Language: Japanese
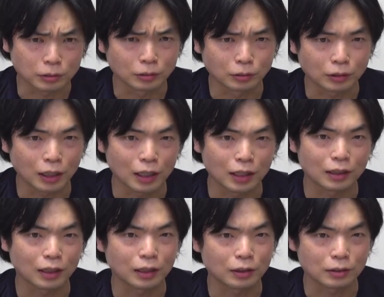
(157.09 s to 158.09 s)
う受けらん
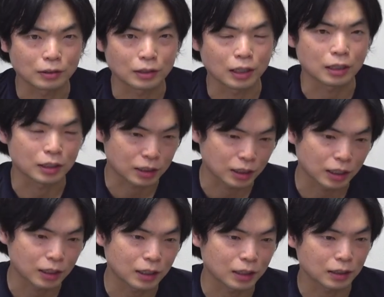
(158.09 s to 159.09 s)
ないよじゃあ試
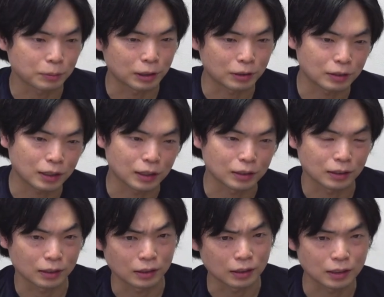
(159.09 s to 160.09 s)
験管でもやるかっ
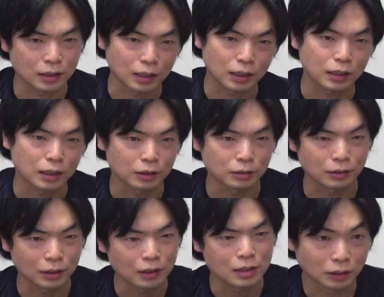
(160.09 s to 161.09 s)
て言って試験管の
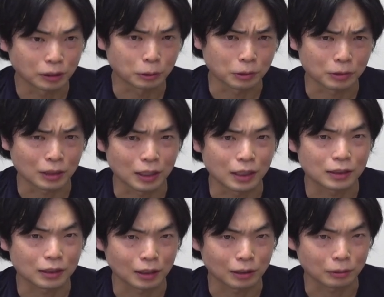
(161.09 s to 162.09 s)
ね仕事探
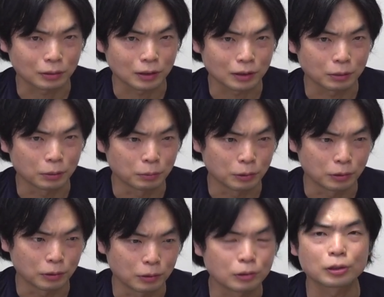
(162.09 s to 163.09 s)
したりとかでも
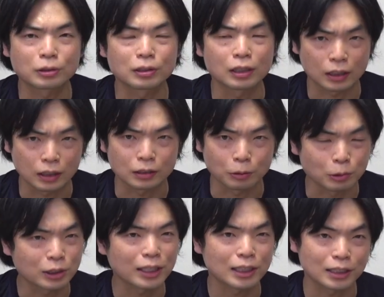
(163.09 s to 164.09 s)
もう遅すぎたんですよ
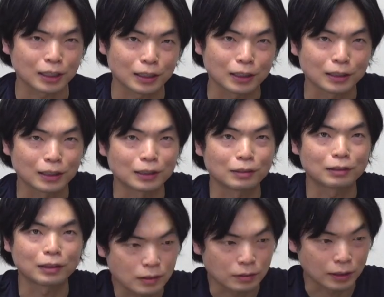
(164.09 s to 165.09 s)
坂しかなかったんだよ
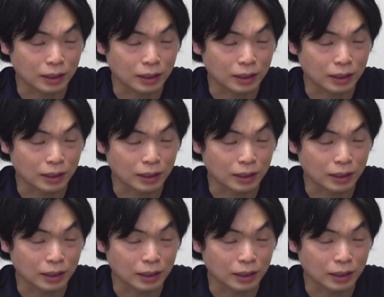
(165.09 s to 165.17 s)
ね